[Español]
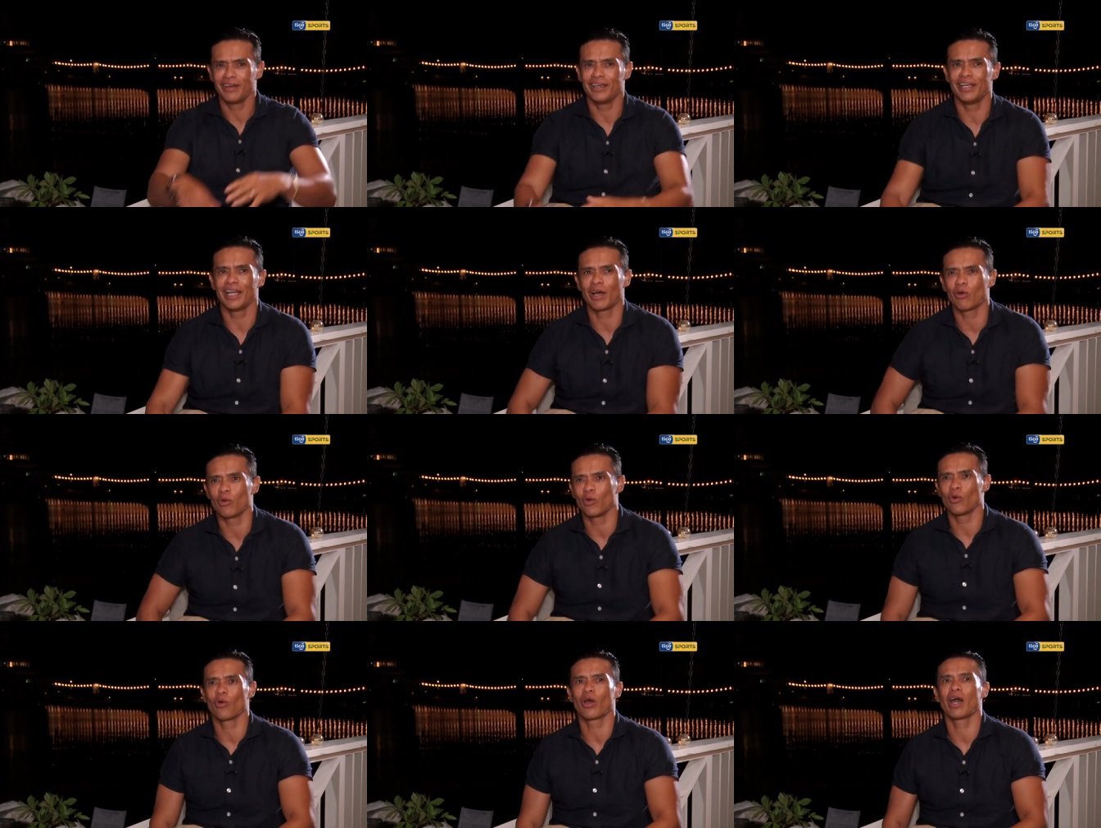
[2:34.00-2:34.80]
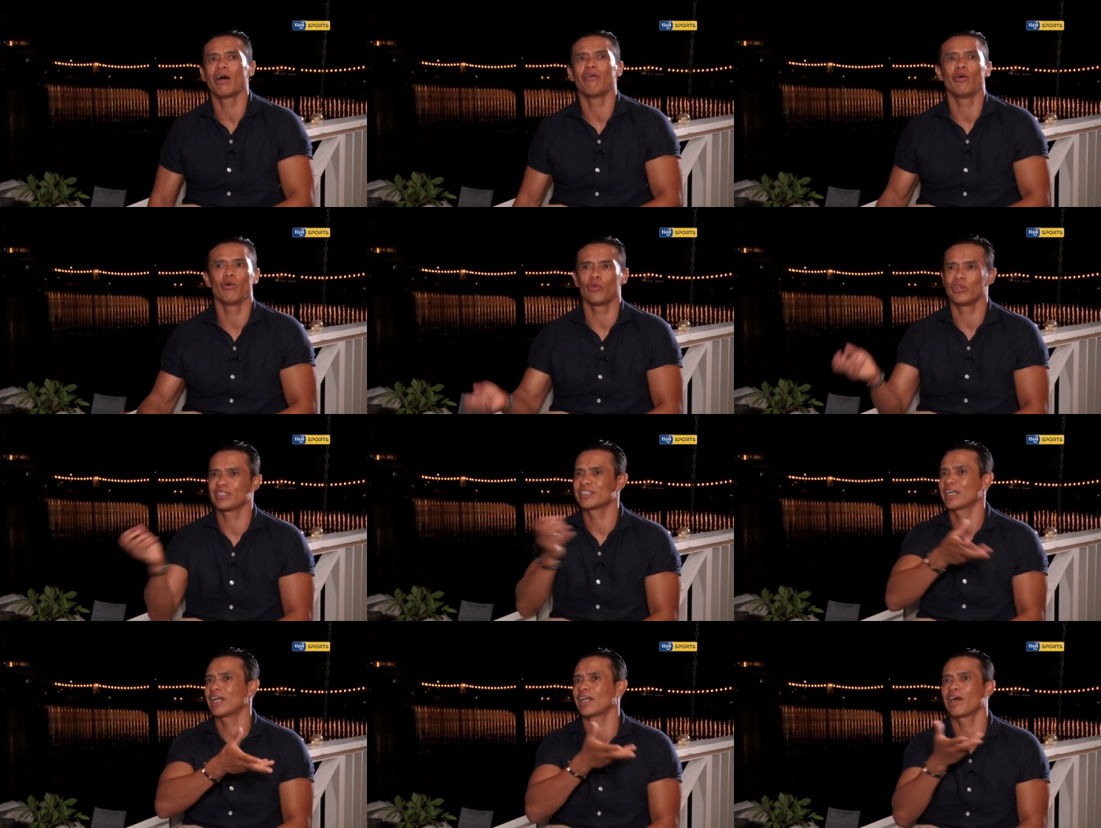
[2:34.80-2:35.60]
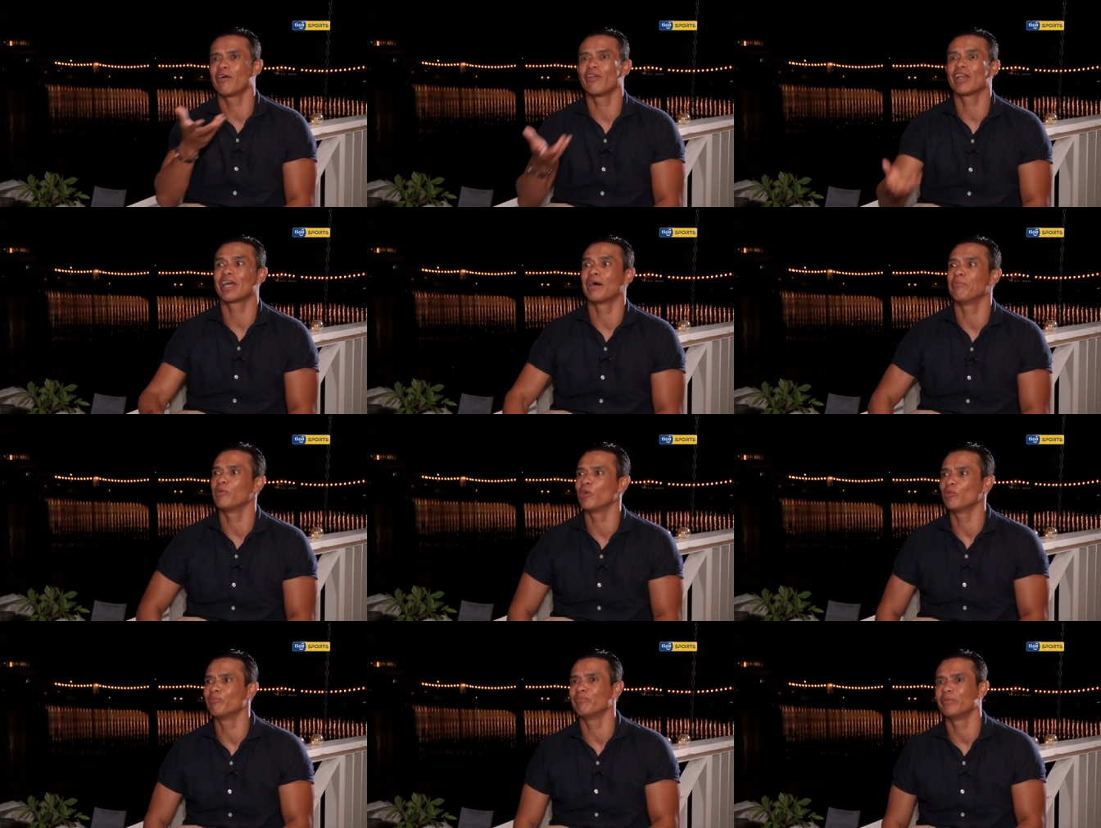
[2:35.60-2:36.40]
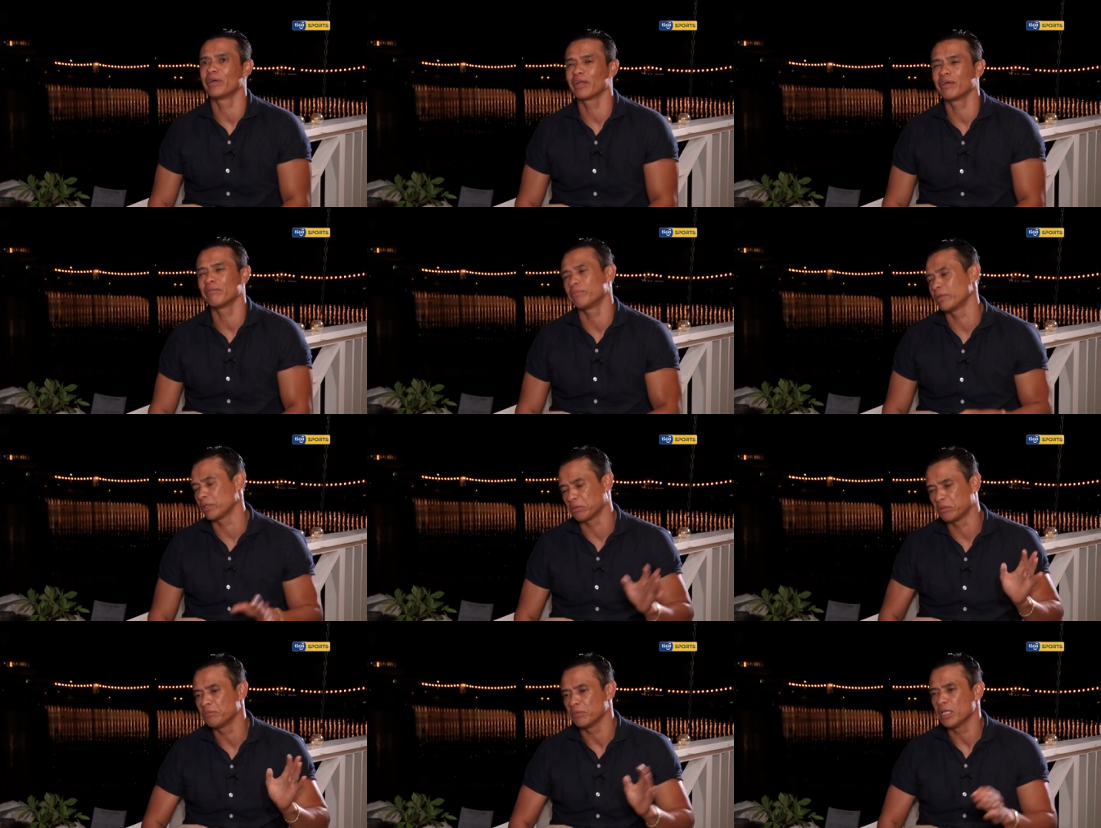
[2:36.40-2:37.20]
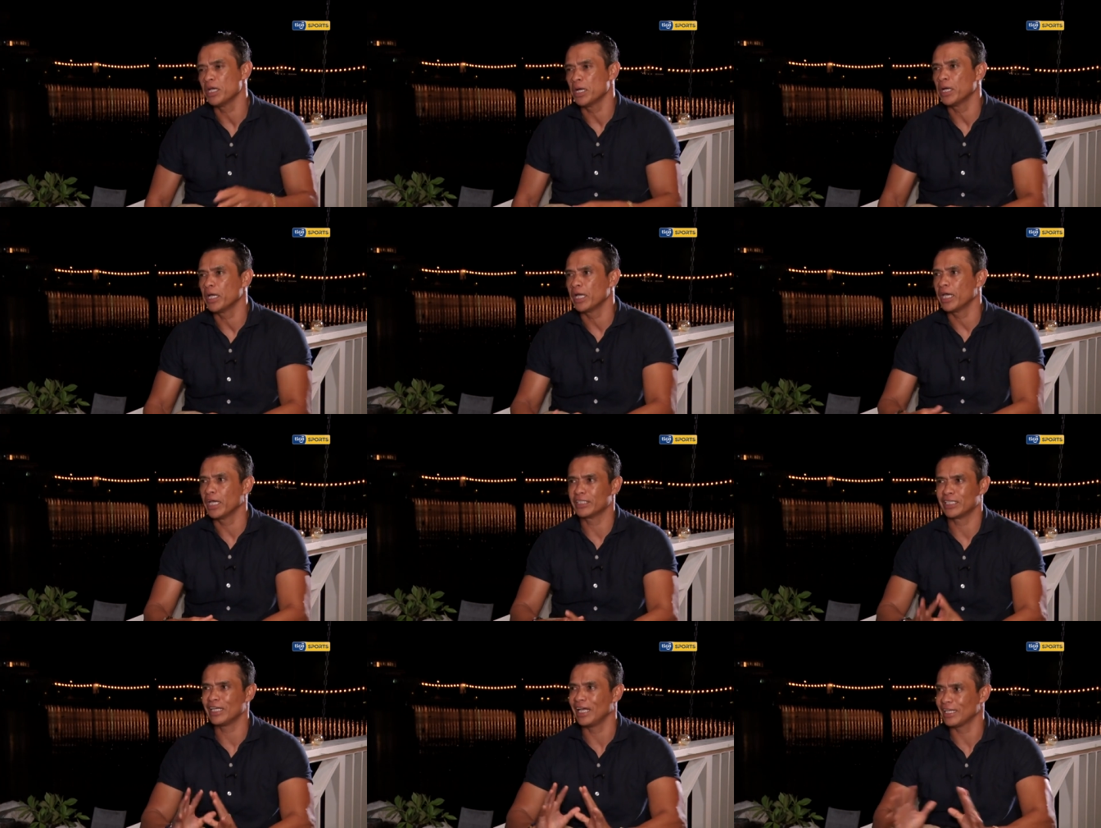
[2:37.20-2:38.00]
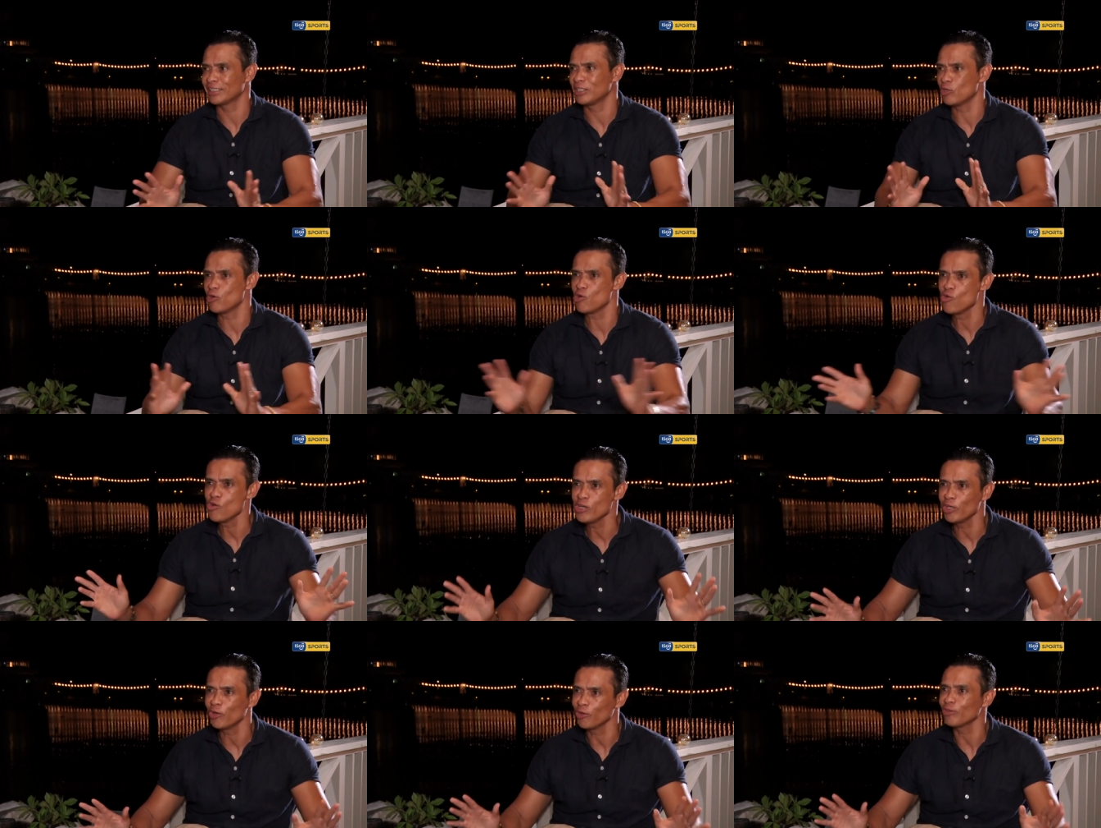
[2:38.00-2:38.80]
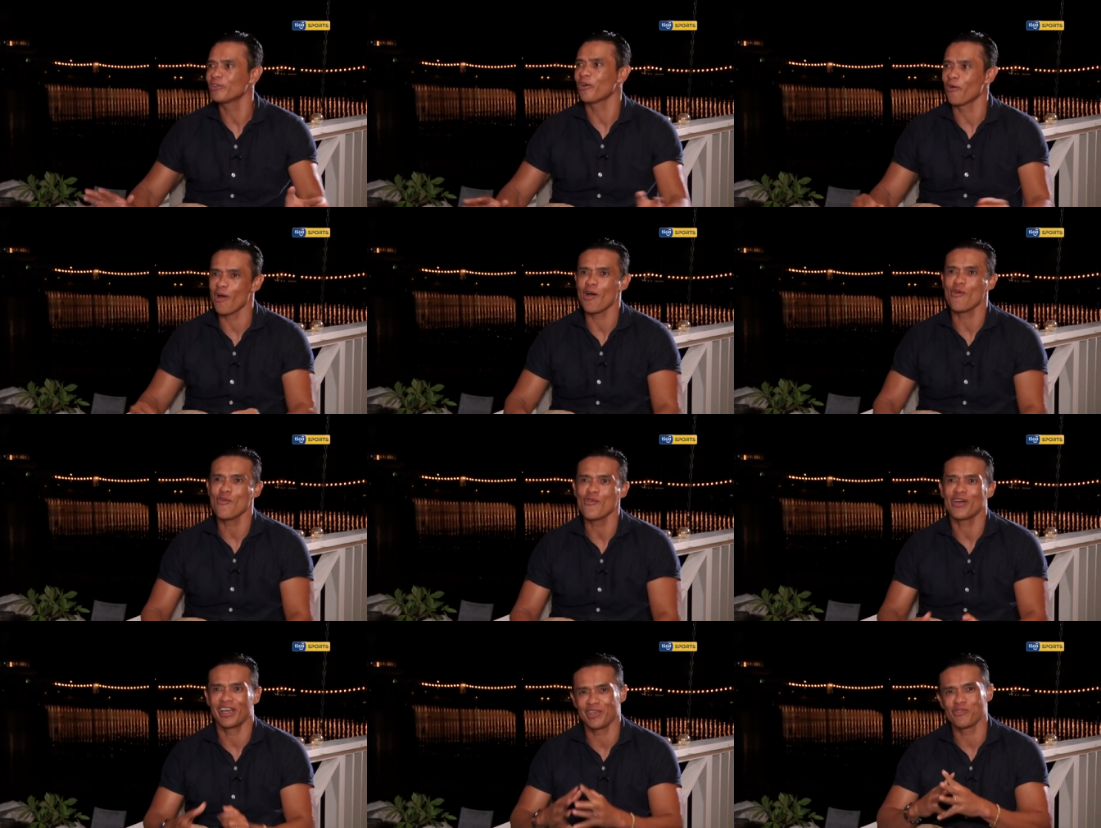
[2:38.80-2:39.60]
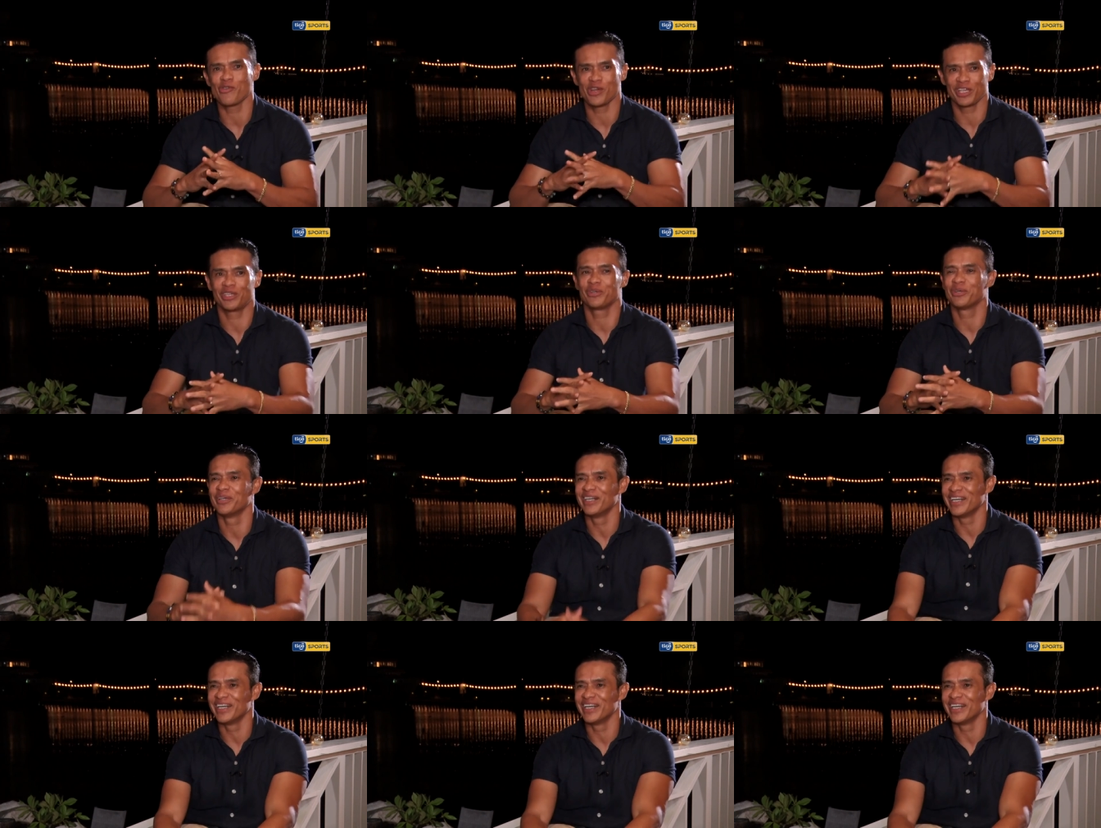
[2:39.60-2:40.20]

y la colocaba o descargaba el camión, ¿verdad? Pero ese ha sido el único trabajo que yo he hecho.